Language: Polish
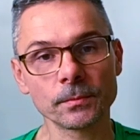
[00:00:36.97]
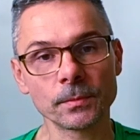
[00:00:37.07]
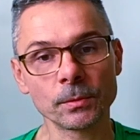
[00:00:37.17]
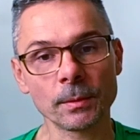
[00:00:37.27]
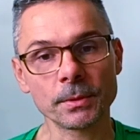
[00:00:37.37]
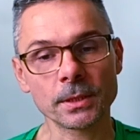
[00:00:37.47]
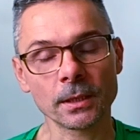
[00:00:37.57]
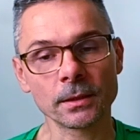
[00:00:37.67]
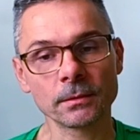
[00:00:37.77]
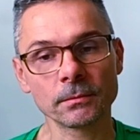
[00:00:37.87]
był
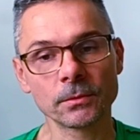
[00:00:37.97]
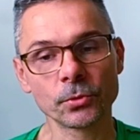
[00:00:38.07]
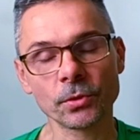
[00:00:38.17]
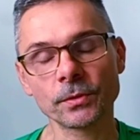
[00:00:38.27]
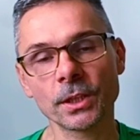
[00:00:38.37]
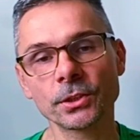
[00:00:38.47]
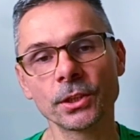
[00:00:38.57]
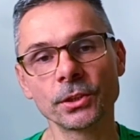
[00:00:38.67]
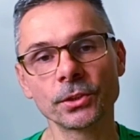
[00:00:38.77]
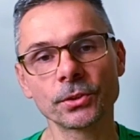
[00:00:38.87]
napisany dużo
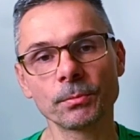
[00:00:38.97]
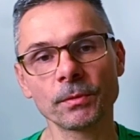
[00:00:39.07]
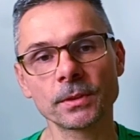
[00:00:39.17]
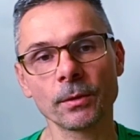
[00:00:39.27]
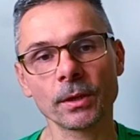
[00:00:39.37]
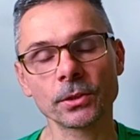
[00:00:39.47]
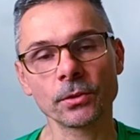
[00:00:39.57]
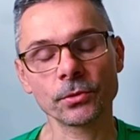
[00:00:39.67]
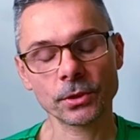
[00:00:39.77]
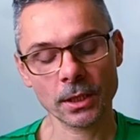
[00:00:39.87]
wcześniej niż powstała
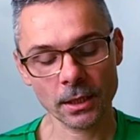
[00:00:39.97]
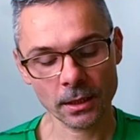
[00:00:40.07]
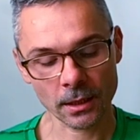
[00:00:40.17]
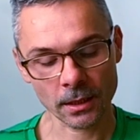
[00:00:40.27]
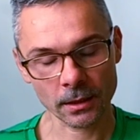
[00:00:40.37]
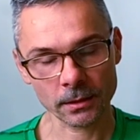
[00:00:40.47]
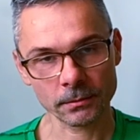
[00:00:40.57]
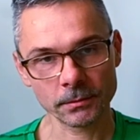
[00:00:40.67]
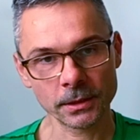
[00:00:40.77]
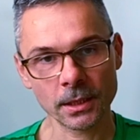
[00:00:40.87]
książka, a
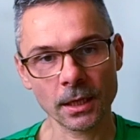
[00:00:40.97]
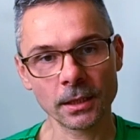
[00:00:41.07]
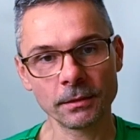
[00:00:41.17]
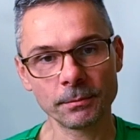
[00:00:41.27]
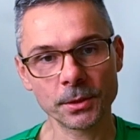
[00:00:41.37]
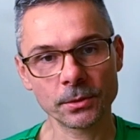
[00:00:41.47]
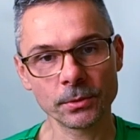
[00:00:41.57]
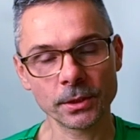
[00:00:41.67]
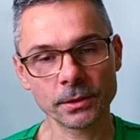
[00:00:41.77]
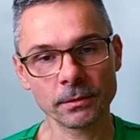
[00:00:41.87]
idealnie
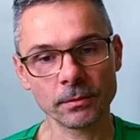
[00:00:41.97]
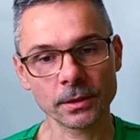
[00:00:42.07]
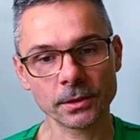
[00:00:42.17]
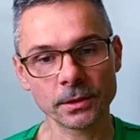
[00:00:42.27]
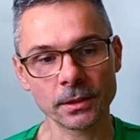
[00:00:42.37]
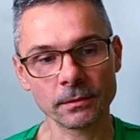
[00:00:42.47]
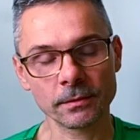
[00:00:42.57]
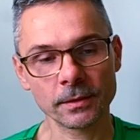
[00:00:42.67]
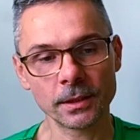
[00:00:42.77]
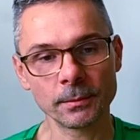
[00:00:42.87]
wpisuje się właśnie
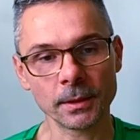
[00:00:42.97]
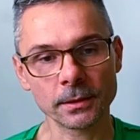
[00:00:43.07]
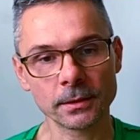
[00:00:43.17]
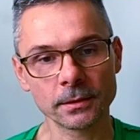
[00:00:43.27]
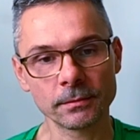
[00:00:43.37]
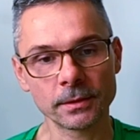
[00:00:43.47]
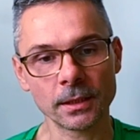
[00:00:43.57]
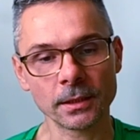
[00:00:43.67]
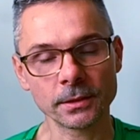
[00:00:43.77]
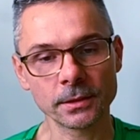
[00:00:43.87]
w klimat, w
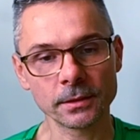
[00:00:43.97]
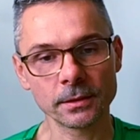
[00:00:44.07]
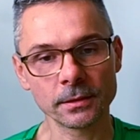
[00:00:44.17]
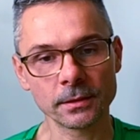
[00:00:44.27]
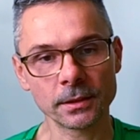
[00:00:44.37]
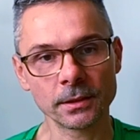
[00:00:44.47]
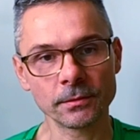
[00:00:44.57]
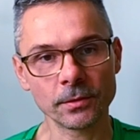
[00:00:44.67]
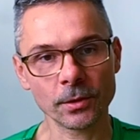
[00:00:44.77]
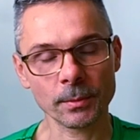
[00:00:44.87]
treść tych
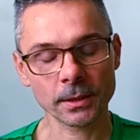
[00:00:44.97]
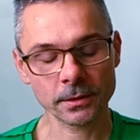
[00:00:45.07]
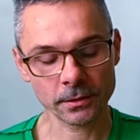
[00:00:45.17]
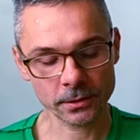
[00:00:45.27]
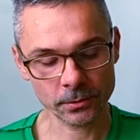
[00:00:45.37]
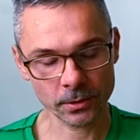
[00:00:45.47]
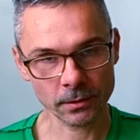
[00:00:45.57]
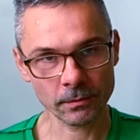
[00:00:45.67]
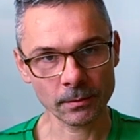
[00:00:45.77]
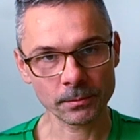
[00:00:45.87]
informacji,
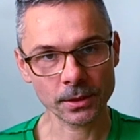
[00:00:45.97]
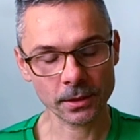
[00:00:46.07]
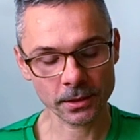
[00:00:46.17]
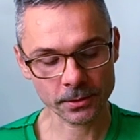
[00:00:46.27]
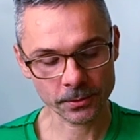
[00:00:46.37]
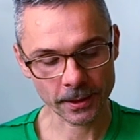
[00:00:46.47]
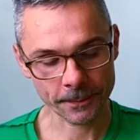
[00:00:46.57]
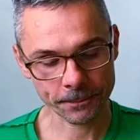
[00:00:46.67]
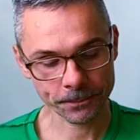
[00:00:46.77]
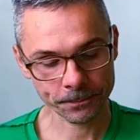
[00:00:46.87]
które Wam przekazuję.